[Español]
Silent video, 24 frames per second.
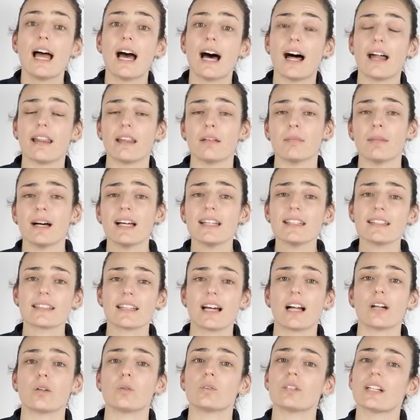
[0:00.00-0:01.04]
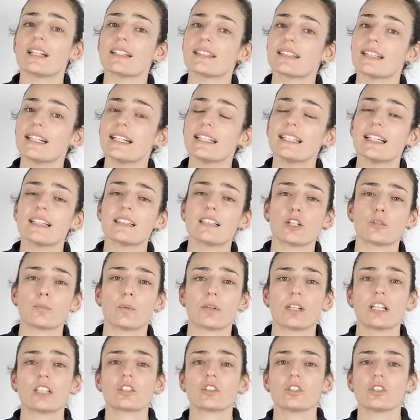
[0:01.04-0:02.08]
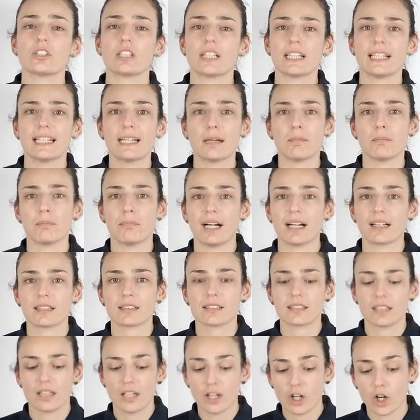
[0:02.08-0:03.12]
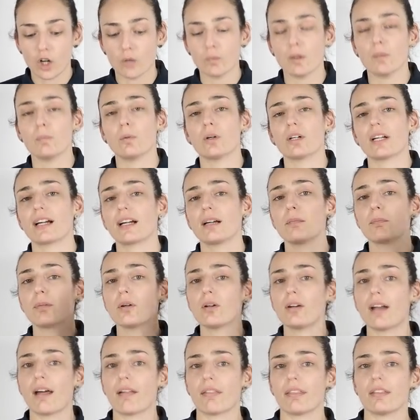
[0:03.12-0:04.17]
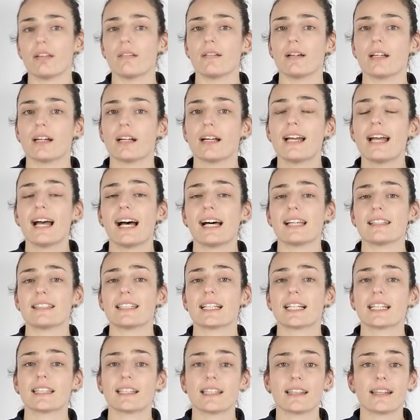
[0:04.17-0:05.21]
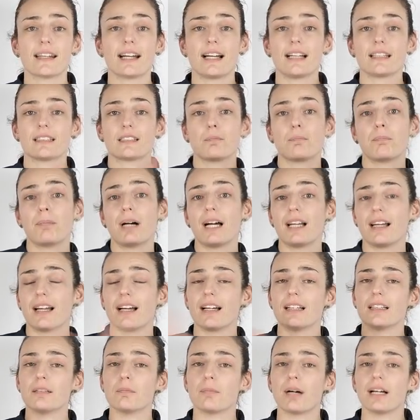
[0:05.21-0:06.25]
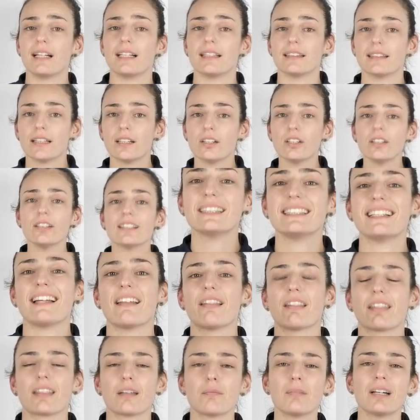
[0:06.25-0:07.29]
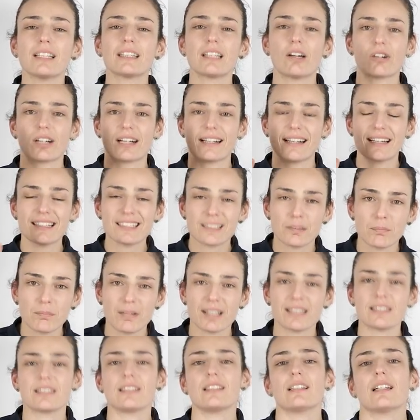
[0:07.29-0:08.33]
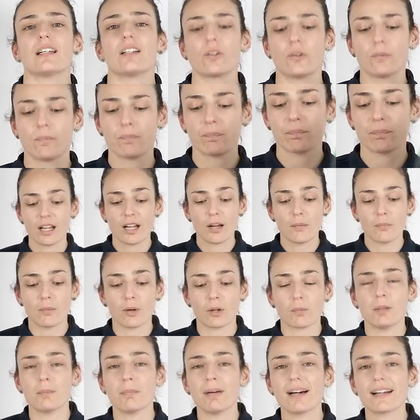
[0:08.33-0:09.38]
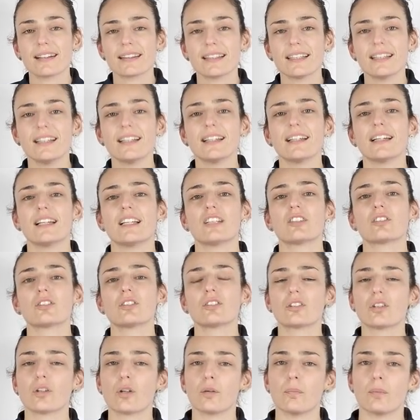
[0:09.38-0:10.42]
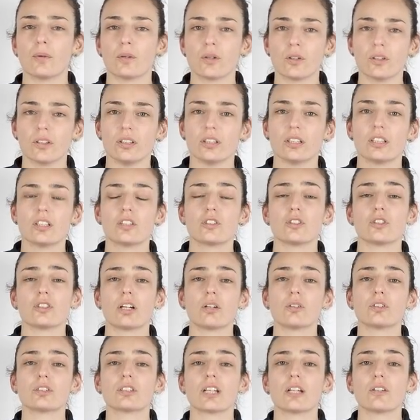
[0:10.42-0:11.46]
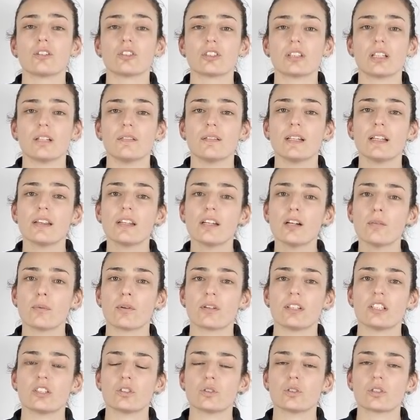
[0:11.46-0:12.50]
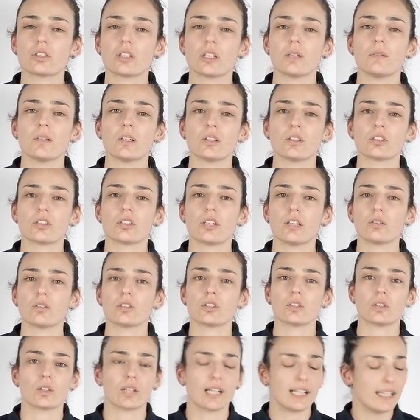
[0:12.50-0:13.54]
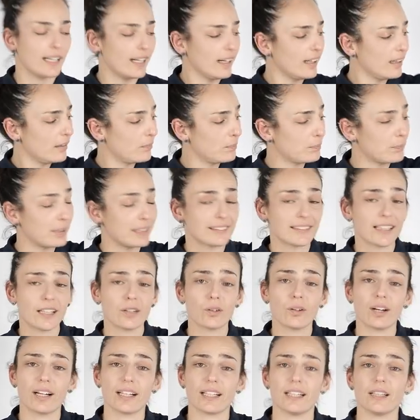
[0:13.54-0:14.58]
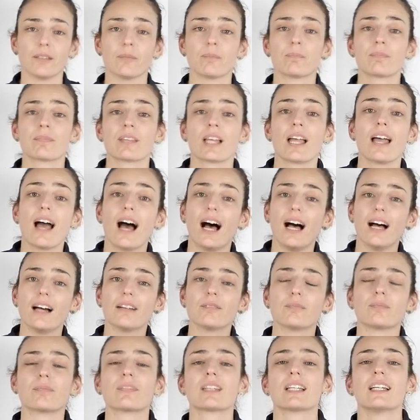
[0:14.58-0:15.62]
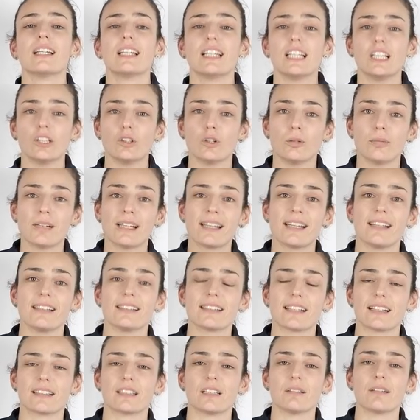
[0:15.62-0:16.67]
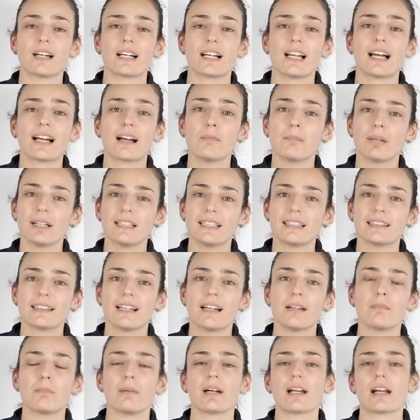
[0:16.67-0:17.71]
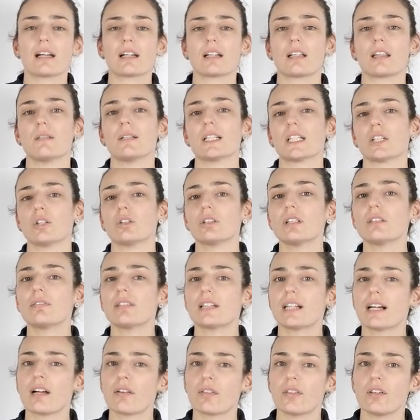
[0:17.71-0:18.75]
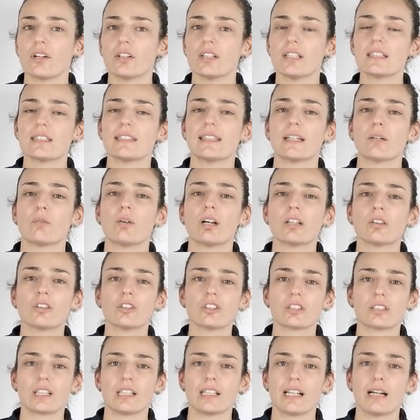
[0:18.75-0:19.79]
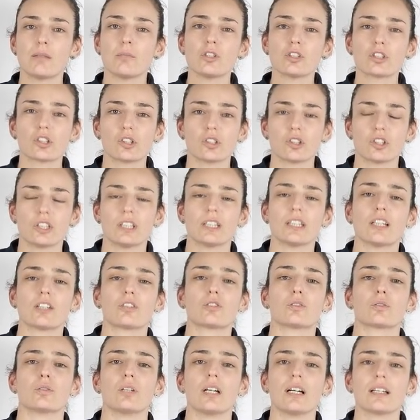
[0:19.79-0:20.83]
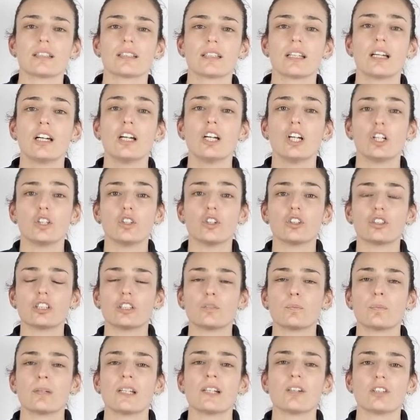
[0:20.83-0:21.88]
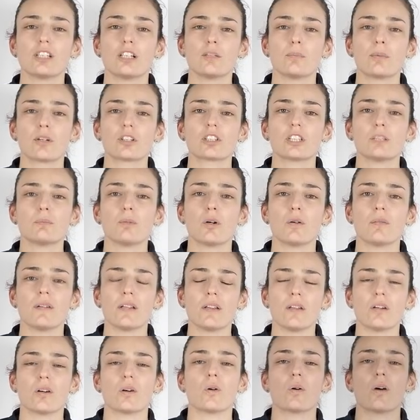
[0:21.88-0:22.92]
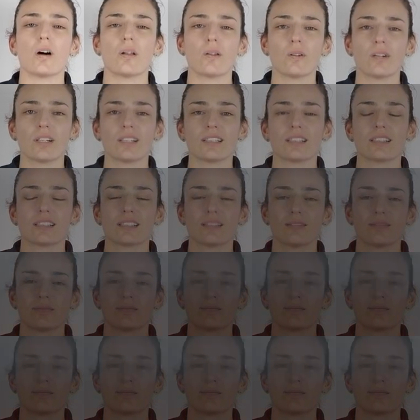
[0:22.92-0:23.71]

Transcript: Además, algunas de ellas las podrás conseguir en packs, como por ejemplo la Ciber, así que tendrás pala y paletero y encima te ahorrarás más dinero. Por mi parte, esto es todo por hoy. Si os ha gustado este vídeo podéis suscribiros a nuestro canal pinchando aquí. Ah, y no olvidéis activar la campanita para recibir notificaciones de cuando estrenamos cositas chulas. Y os espero en el próximo vídeo, jugadores.